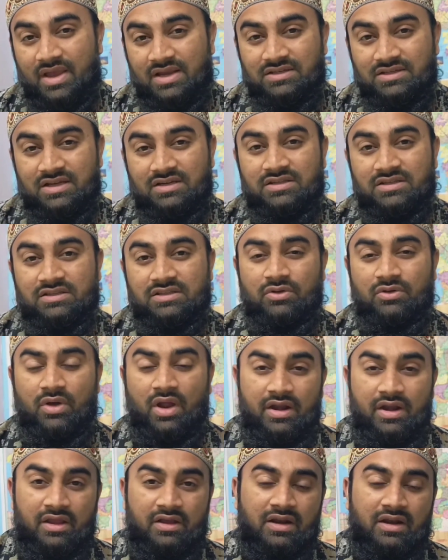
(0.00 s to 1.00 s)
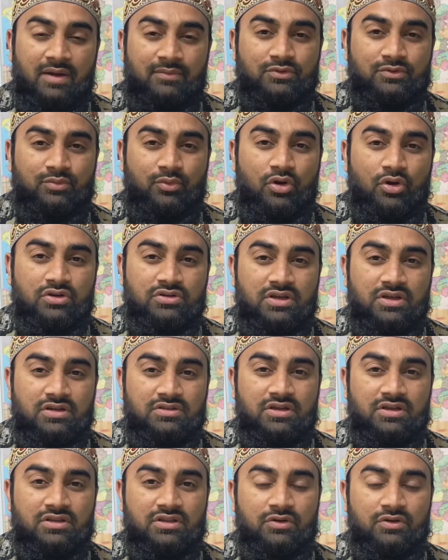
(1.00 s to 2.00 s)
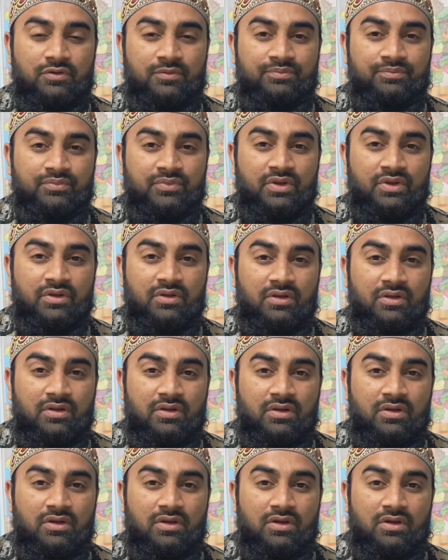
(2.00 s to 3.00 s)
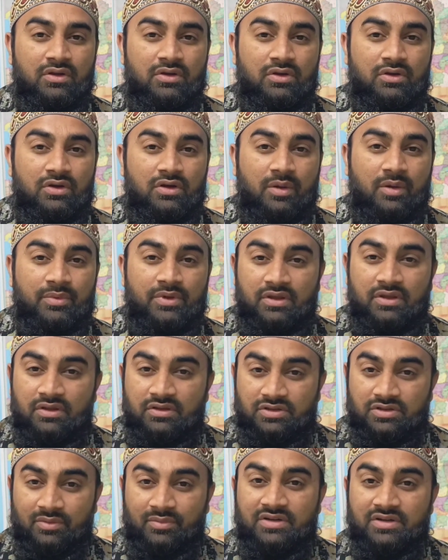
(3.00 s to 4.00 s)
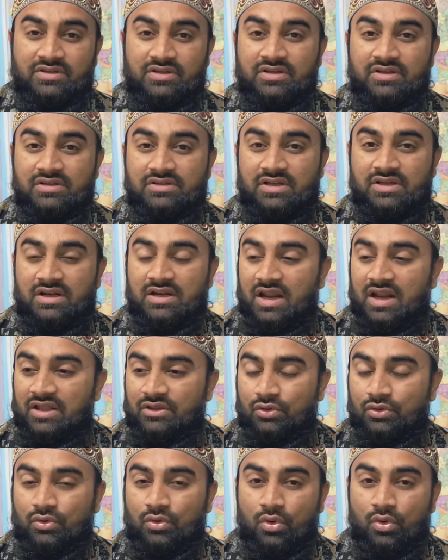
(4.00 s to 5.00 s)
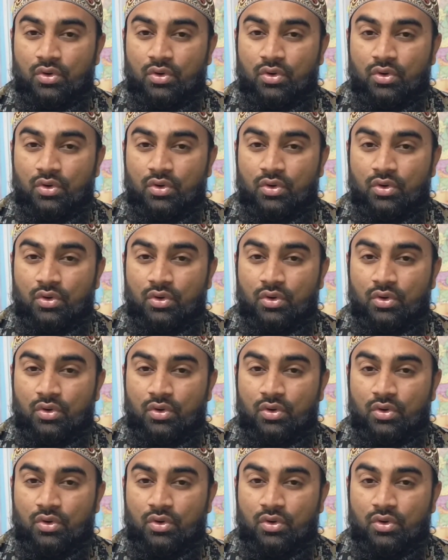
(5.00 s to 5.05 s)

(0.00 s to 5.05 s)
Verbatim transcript: बेस्ट कर सकते हो हैंडीक्राफ्ट प्रोडक्ट्स कर सकते हो अभी समर सीजन चल रहा है तो